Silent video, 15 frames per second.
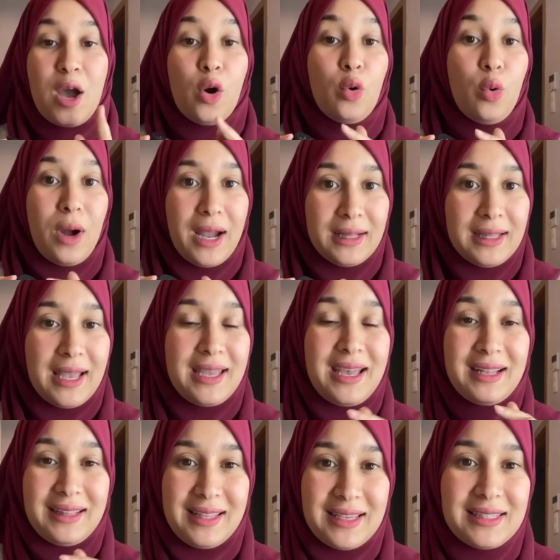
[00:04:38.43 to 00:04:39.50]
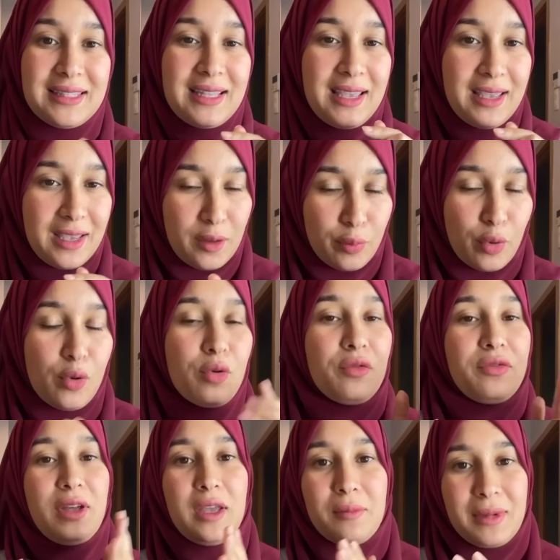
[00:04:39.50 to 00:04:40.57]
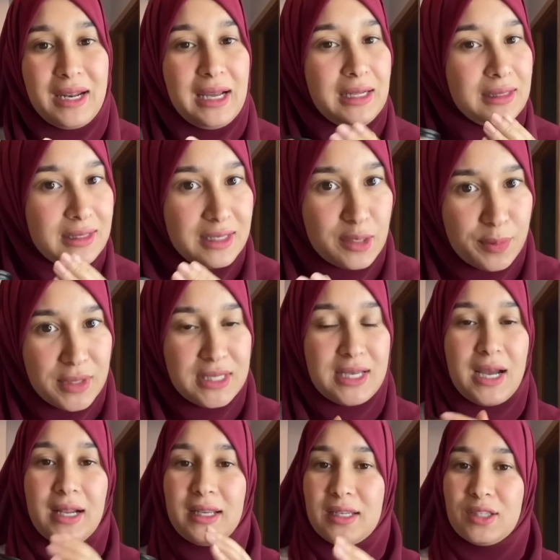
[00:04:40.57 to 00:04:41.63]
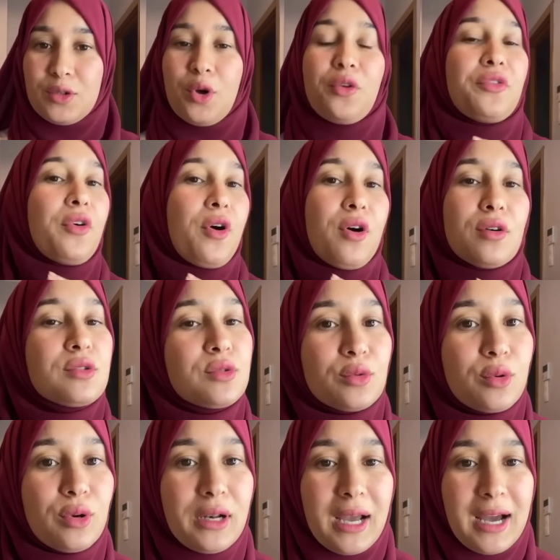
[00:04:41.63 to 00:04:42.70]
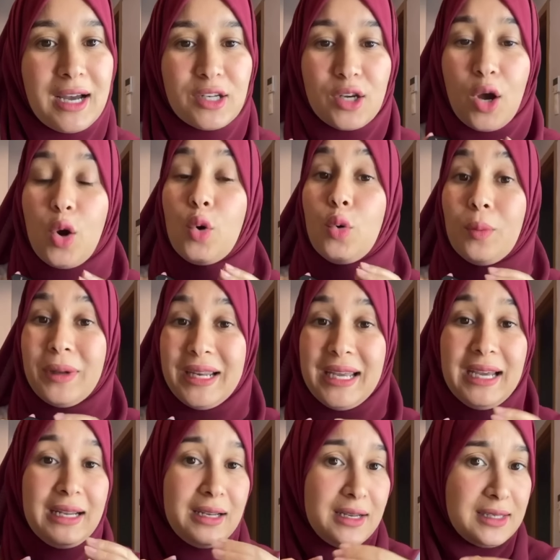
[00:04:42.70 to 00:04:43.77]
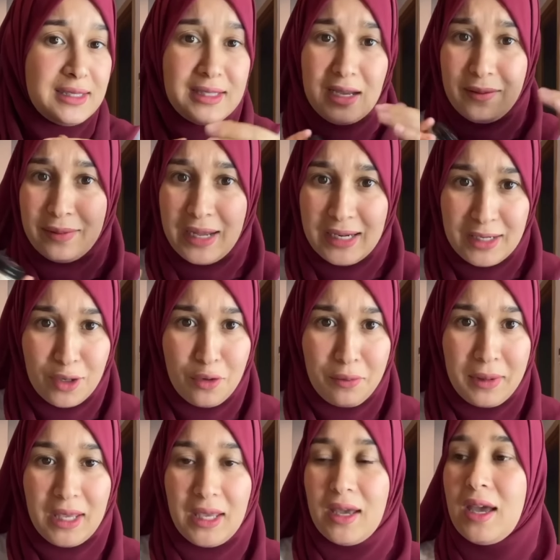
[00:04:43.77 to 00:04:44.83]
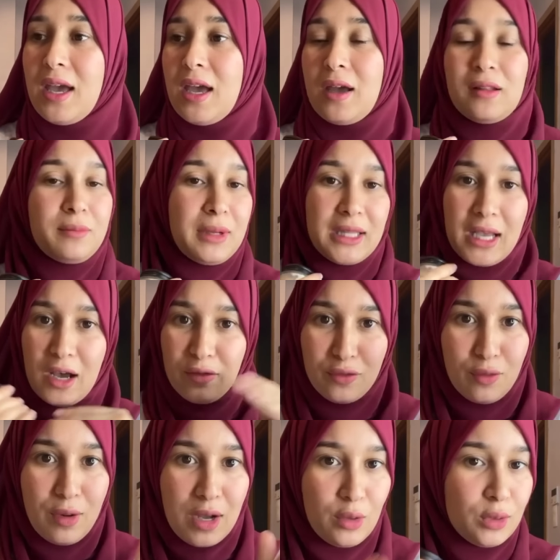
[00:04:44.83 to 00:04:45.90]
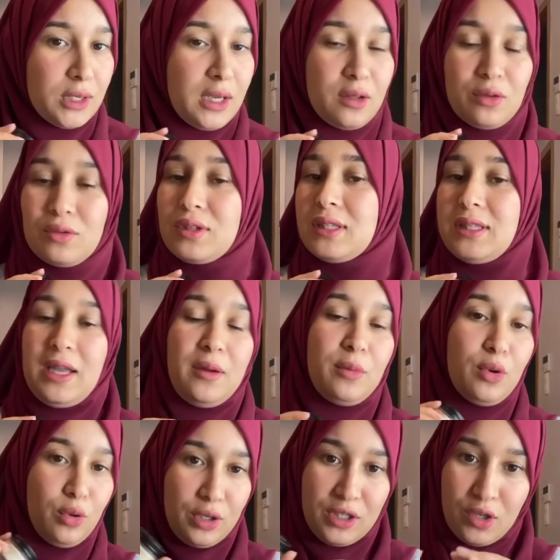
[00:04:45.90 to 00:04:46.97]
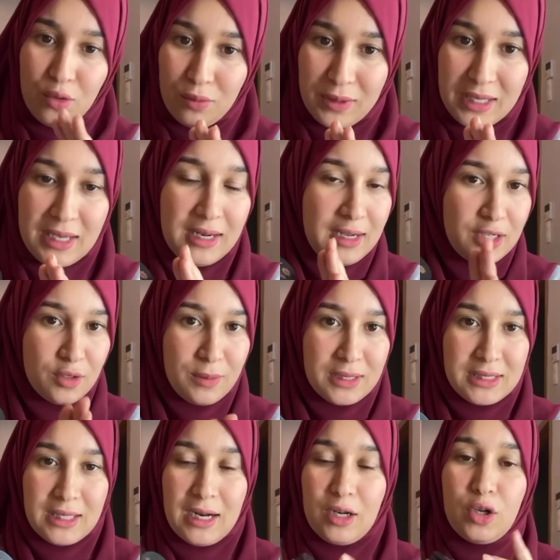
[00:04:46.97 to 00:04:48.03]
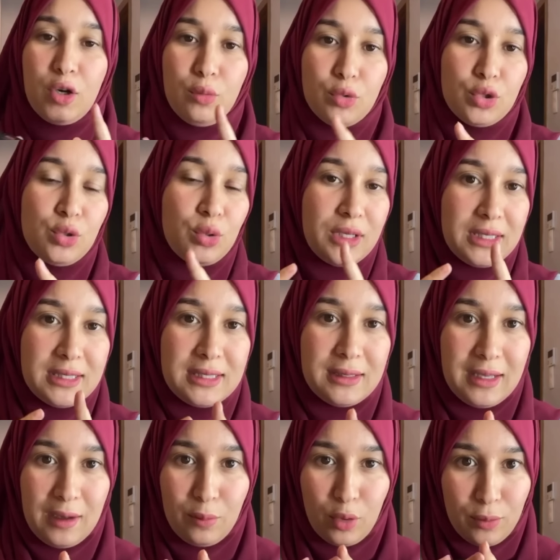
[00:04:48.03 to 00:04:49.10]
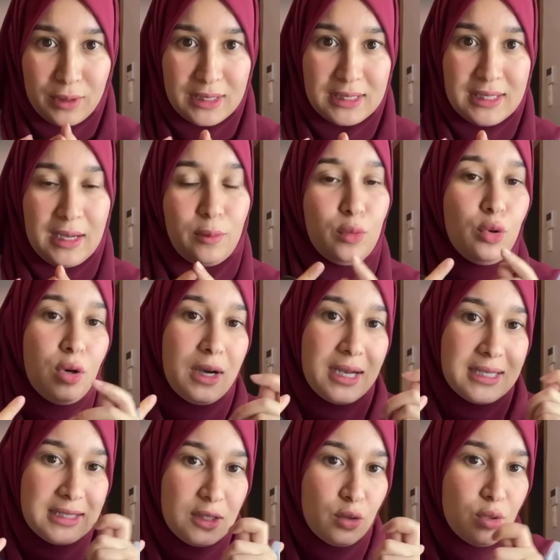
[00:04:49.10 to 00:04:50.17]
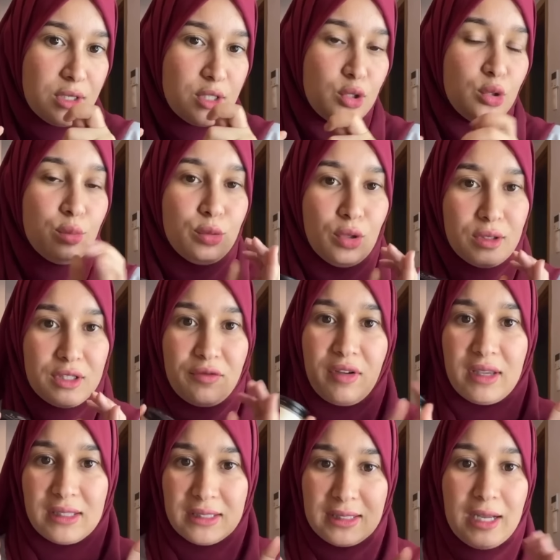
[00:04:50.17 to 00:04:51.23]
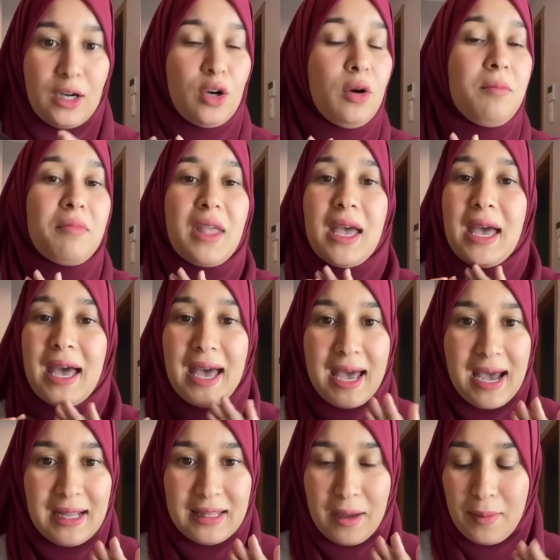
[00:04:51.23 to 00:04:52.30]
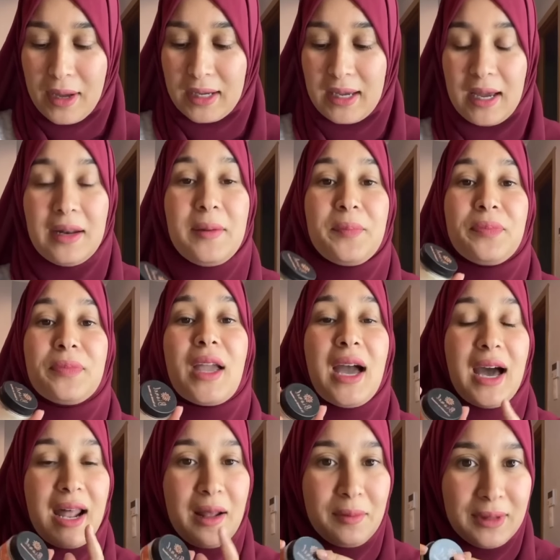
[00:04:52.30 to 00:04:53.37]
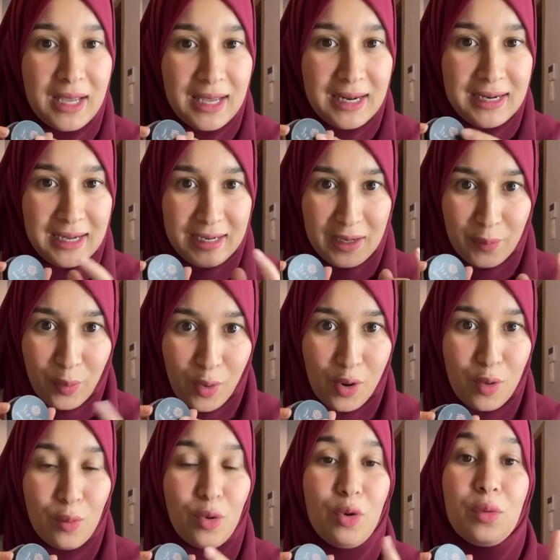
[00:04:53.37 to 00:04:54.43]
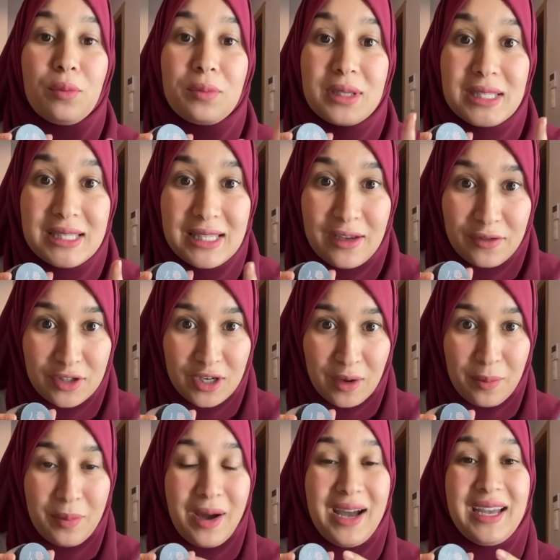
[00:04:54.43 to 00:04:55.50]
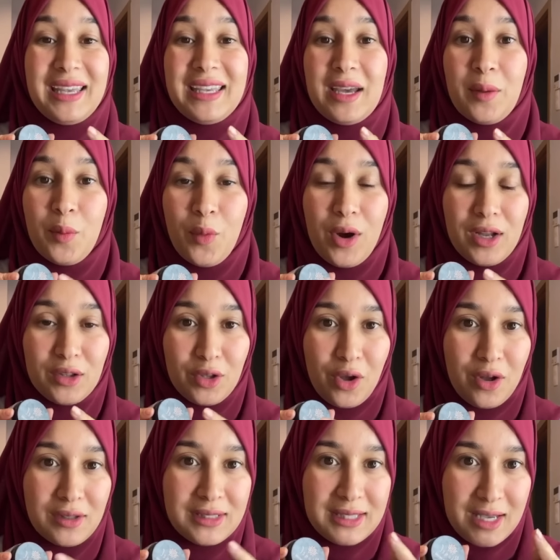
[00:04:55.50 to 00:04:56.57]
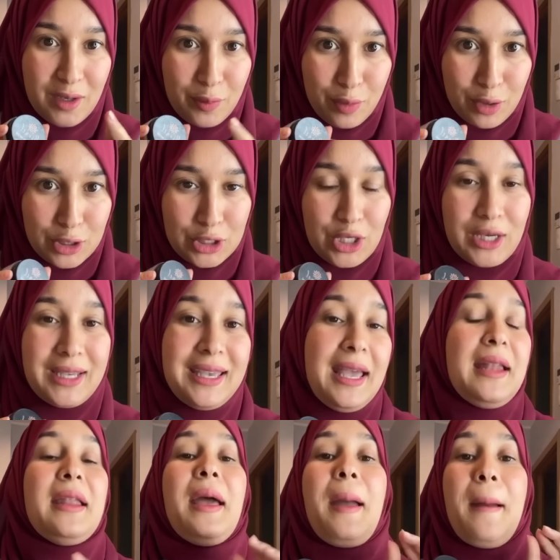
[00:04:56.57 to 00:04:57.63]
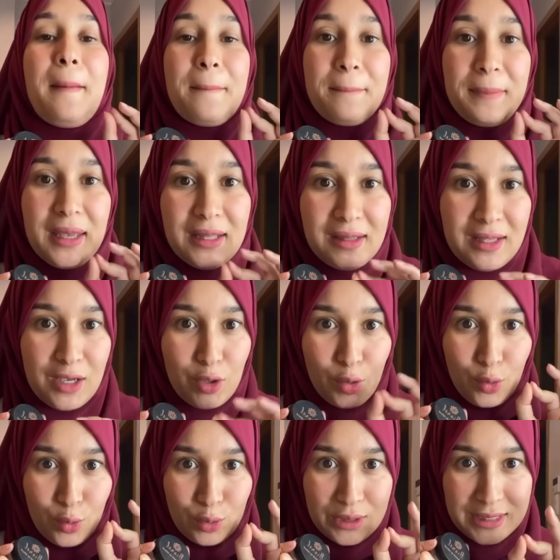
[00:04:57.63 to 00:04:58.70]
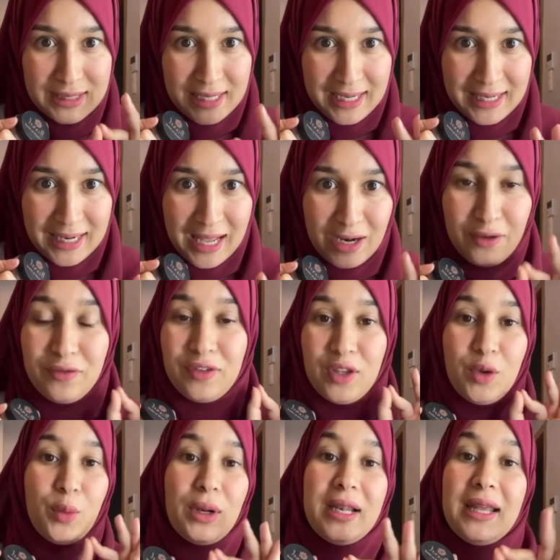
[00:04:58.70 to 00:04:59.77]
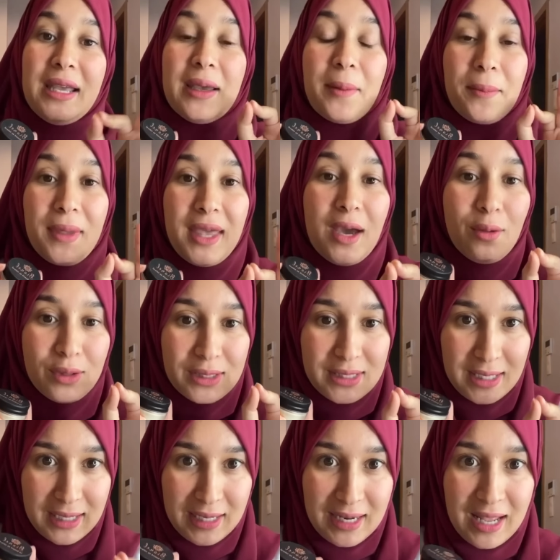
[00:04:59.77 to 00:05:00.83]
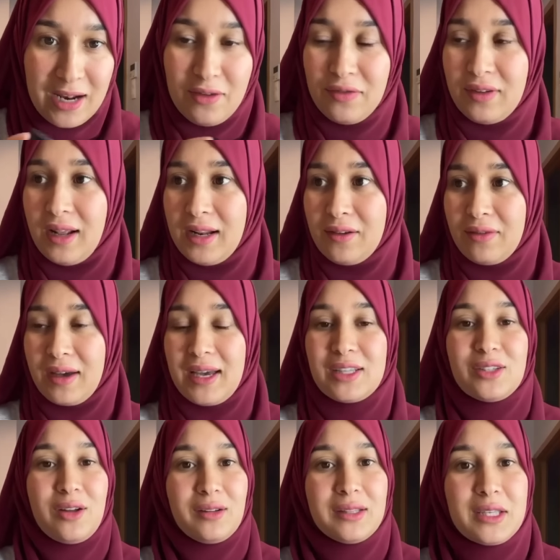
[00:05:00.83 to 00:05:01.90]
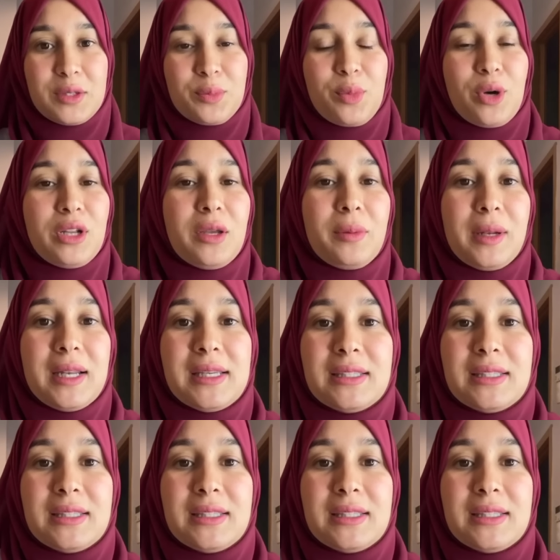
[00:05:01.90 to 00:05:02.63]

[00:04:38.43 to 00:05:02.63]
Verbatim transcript: يا تيستي بروفي من عند سبيسياليست اون فرانس وكل حاجه ومليح للاستعمال اليومي ما تخافوا والو تقدروا تستعملوه يوميا حاجه ما تصرى لكم وشنو كي تستعمر ما تستعملوه زيدوا غسلوه بدونتيفريز تاعكم هذا ما كان راهم دايرين عليه برومو بزاف شابه هي موان 35% كان 290 الف يولي 190 الف لا ليفريزون ديسپونيبل لي